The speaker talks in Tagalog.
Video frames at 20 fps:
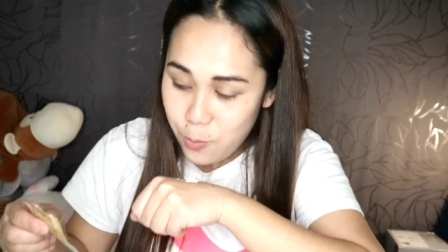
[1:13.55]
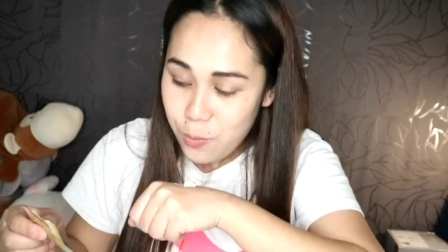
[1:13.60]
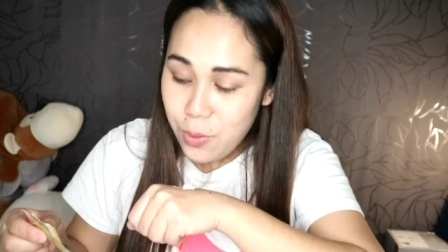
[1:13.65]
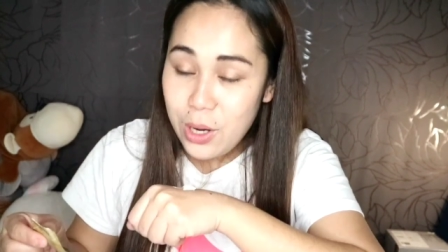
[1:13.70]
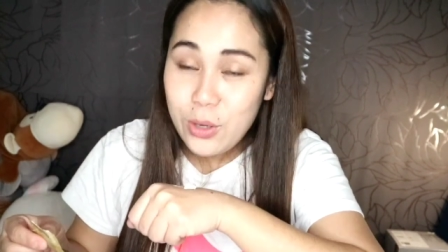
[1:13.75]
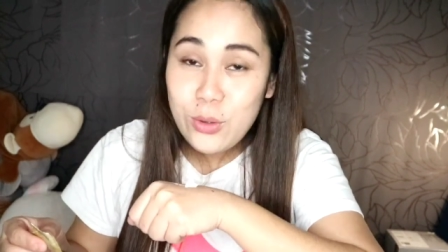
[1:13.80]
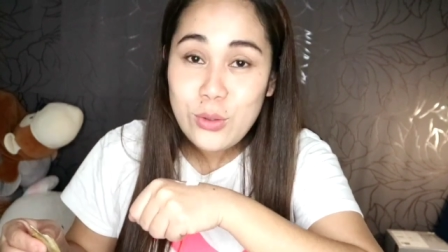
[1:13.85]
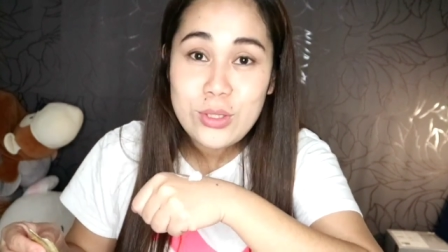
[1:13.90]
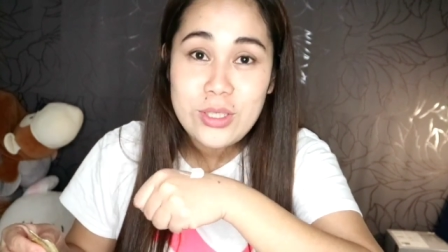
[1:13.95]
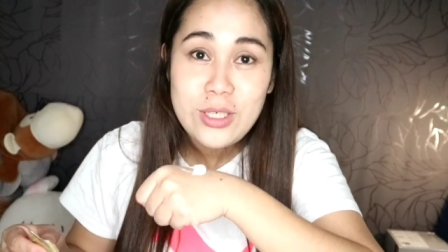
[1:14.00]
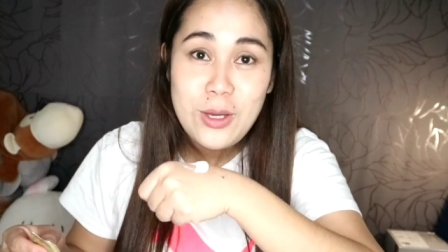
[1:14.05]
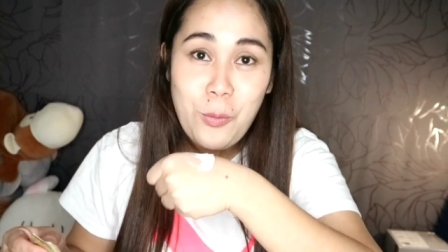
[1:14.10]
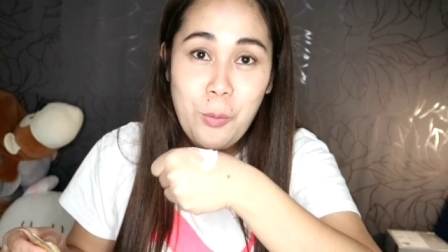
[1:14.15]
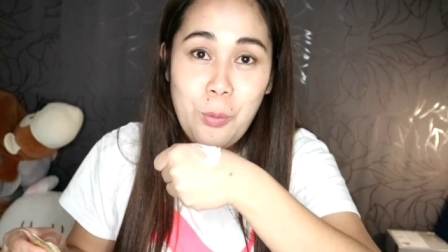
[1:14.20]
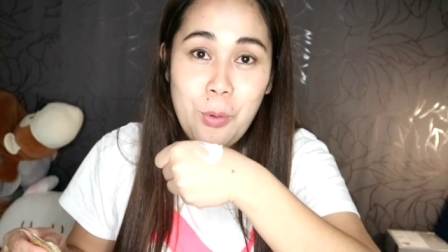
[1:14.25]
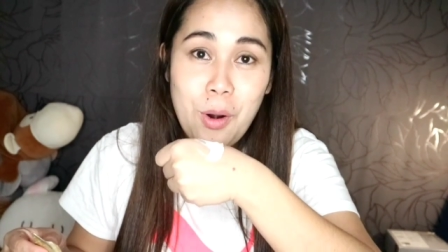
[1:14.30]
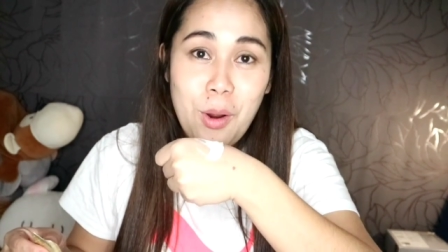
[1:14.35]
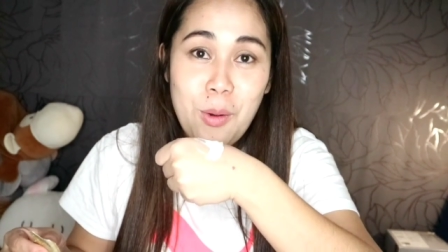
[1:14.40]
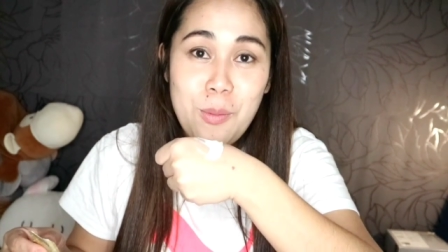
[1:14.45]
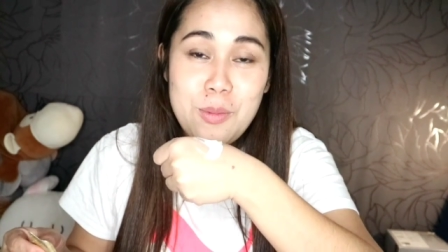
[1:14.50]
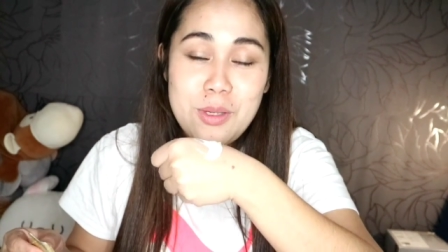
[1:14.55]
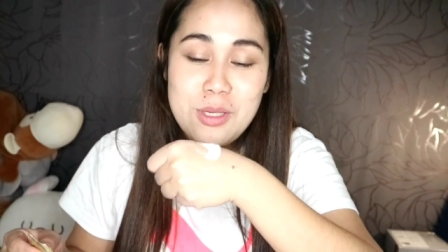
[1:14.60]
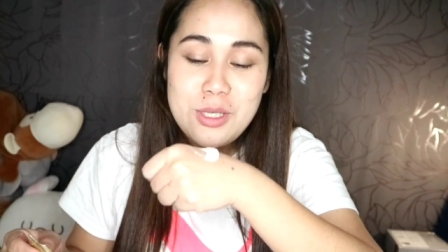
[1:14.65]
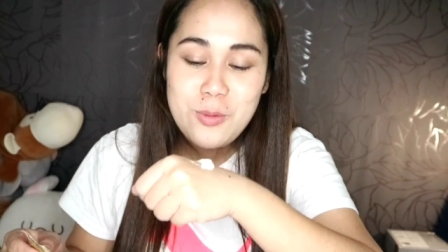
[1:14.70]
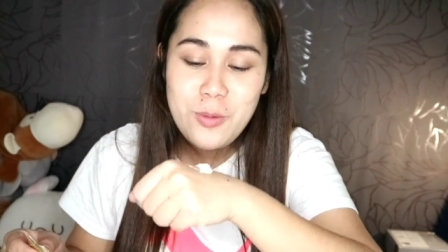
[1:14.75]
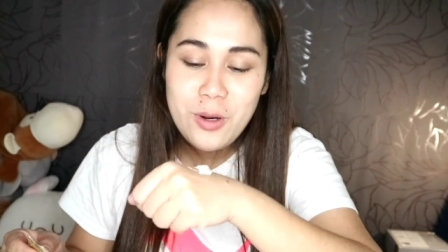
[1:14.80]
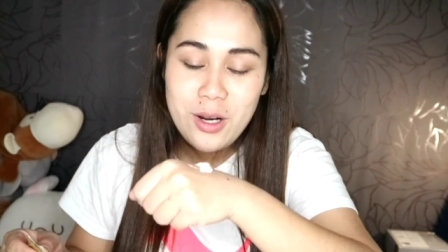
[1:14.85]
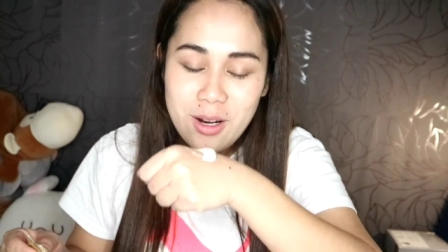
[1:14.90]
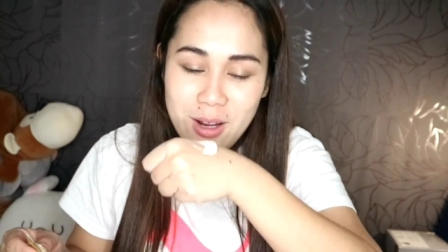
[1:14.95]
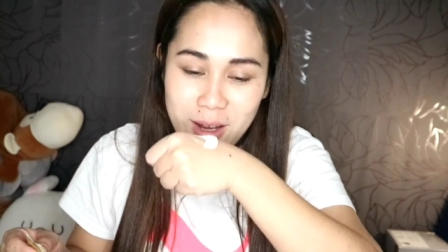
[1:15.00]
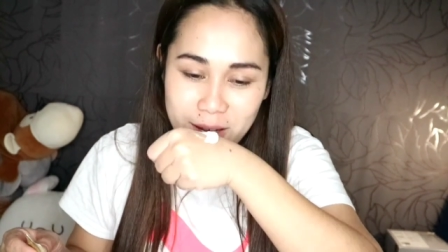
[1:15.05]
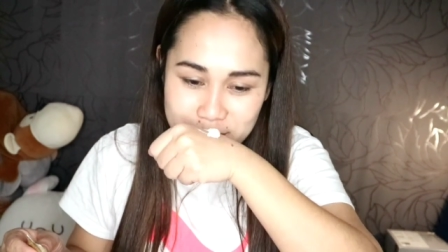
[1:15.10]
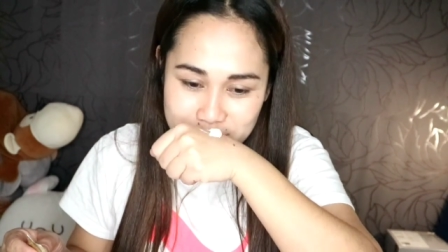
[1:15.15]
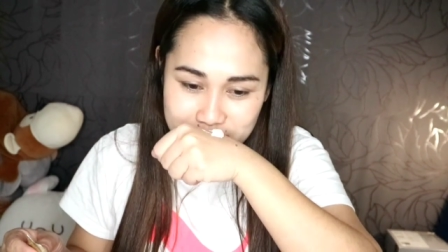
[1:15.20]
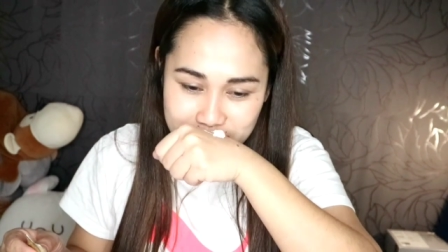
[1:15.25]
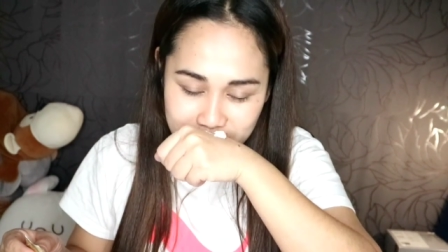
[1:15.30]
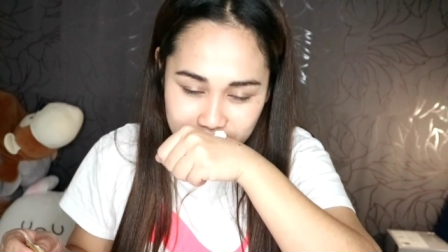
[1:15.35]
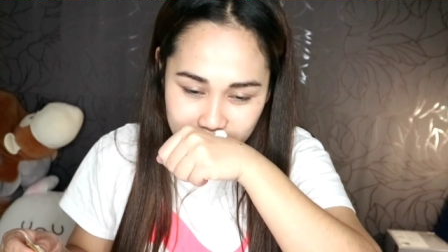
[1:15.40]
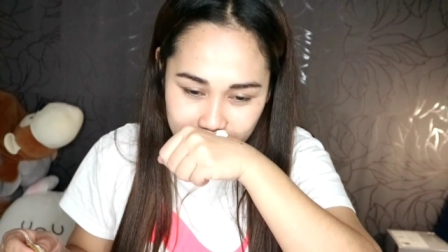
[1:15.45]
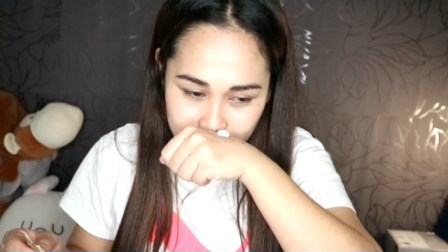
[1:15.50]
So, ang
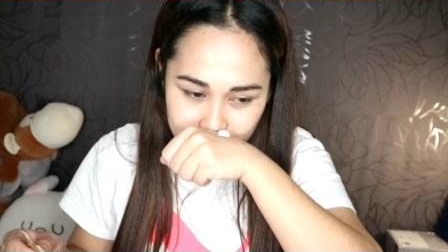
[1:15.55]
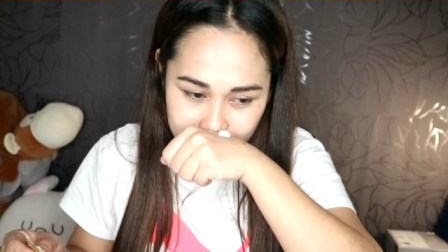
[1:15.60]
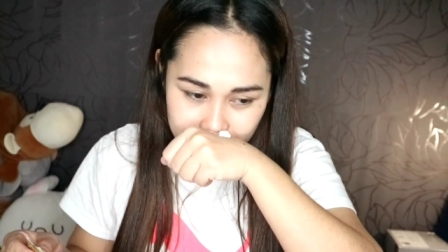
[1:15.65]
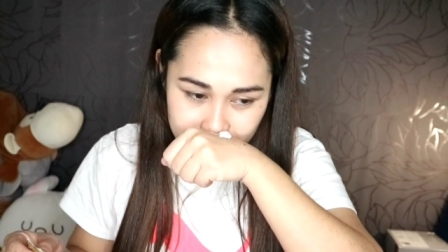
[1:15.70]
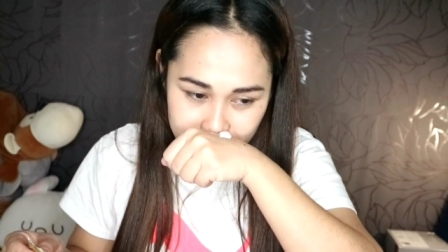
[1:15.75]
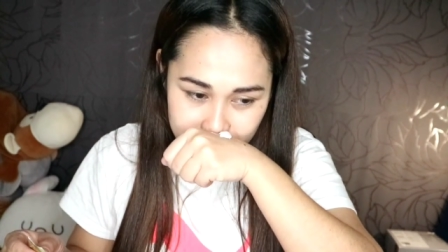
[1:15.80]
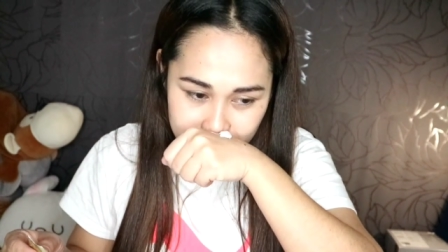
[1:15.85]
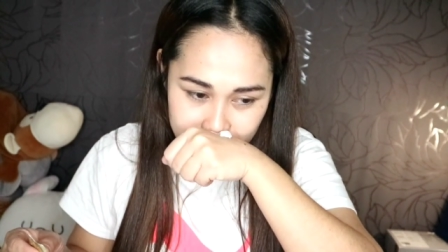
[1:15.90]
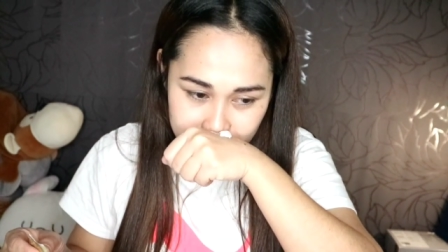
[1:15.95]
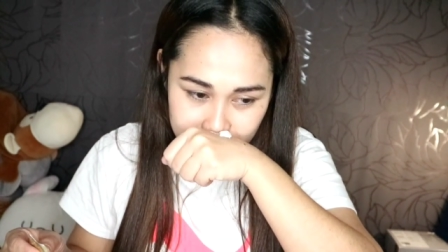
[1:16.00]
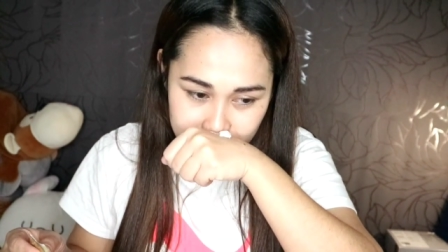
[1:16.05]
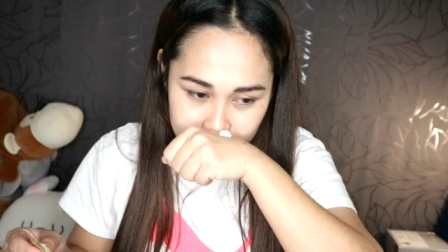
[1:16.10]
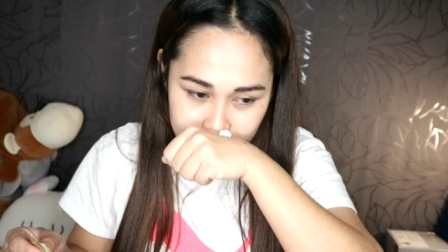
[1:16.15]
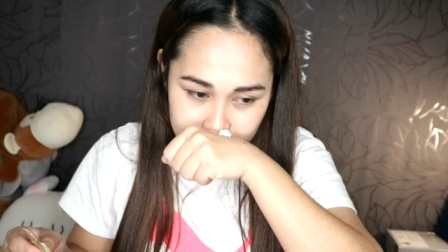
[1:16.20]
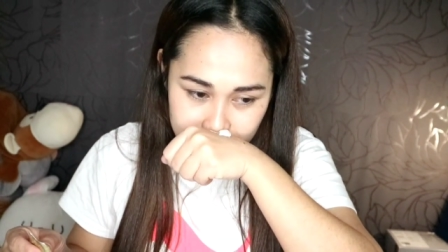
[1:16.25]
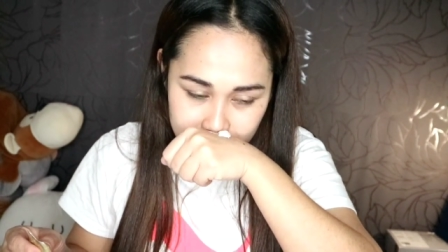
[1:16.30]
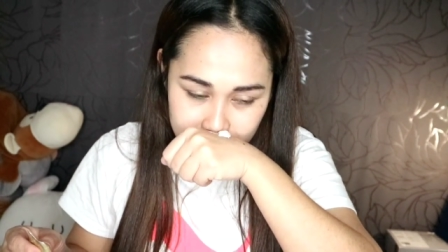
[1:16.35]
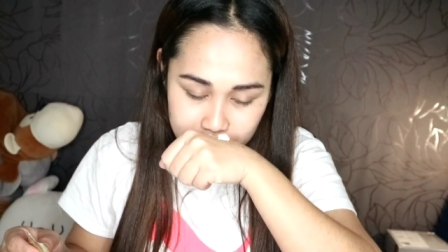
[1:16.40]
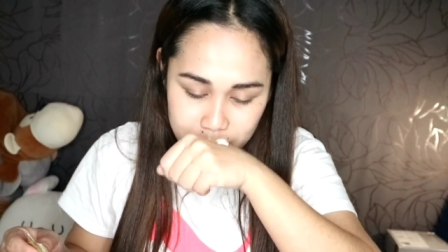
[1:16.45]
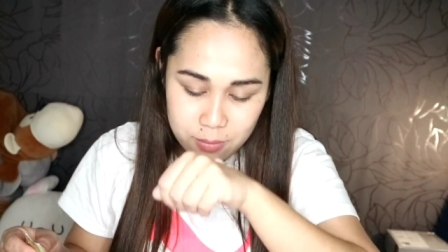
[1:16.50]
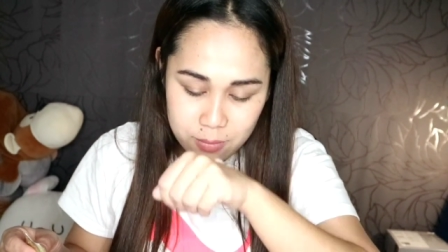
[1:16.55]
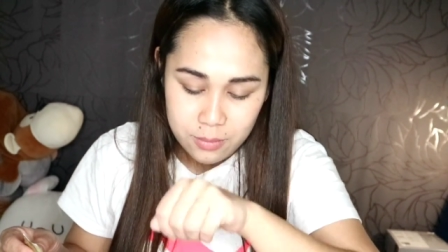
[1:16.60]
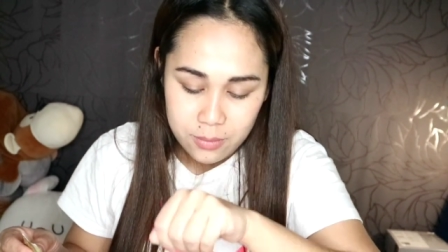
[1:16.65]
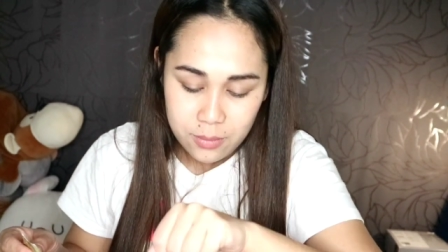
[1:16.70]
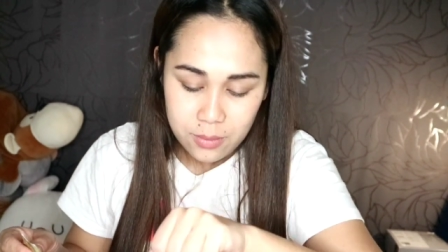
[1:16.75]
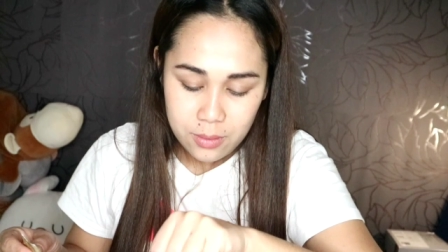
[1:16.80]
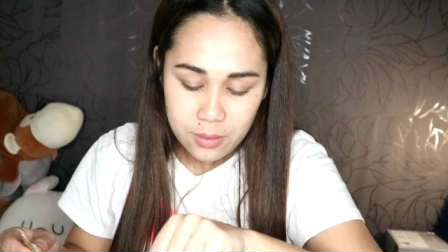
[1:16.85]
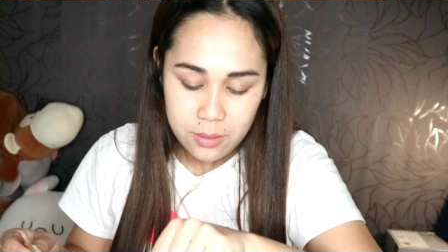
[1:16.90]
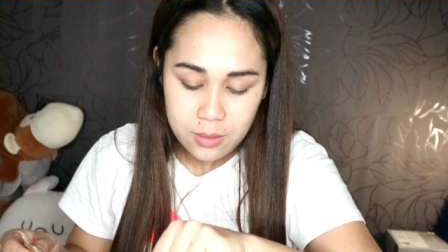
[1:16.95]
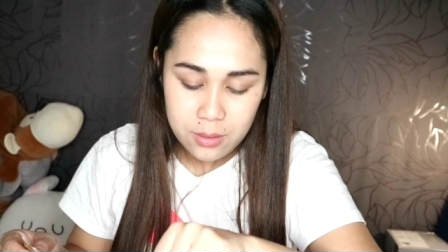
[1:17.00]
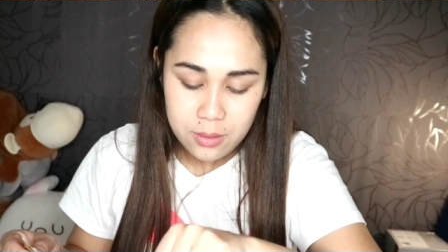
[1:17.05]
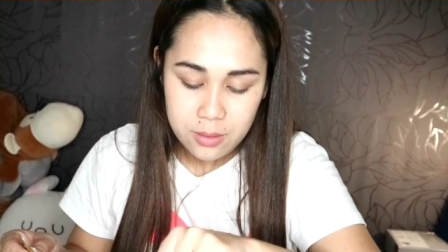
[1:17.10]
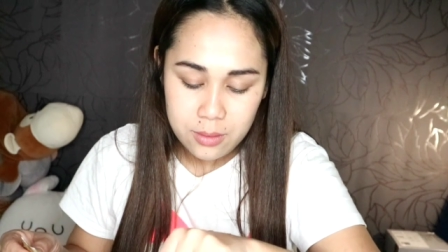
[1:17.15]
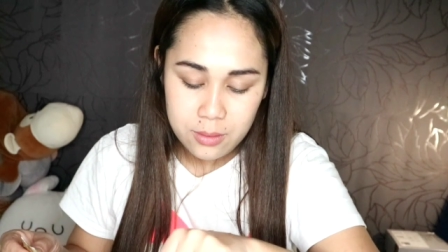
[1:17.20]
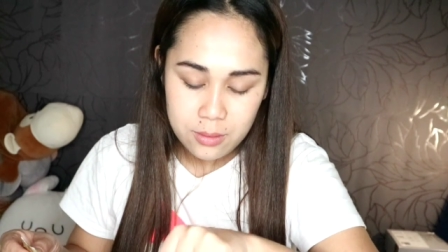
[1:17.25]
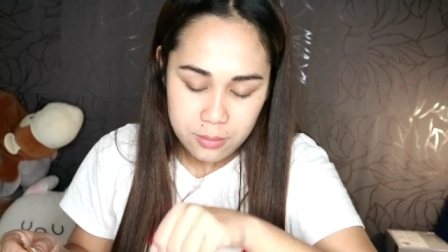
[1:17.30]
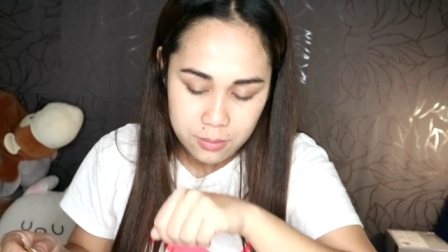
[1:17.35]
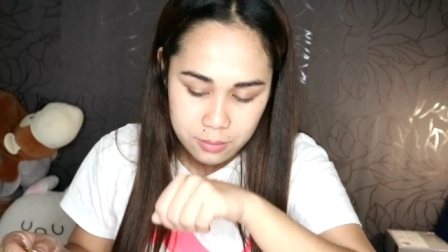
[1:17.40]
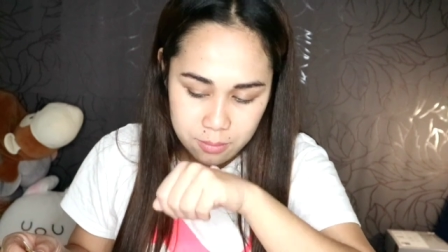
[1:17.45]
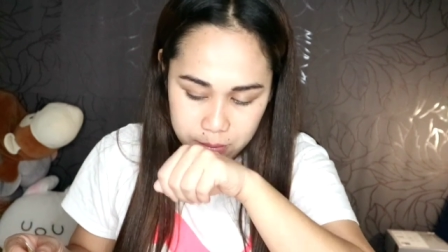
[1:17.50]
kiniklaim po ng mask
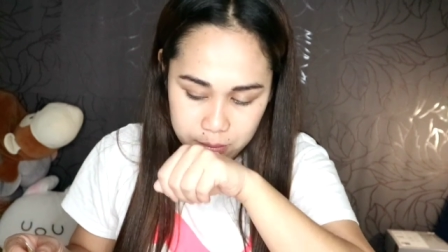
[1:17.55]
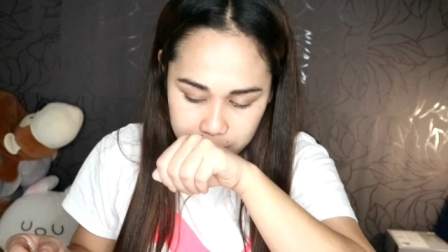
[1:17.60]
ay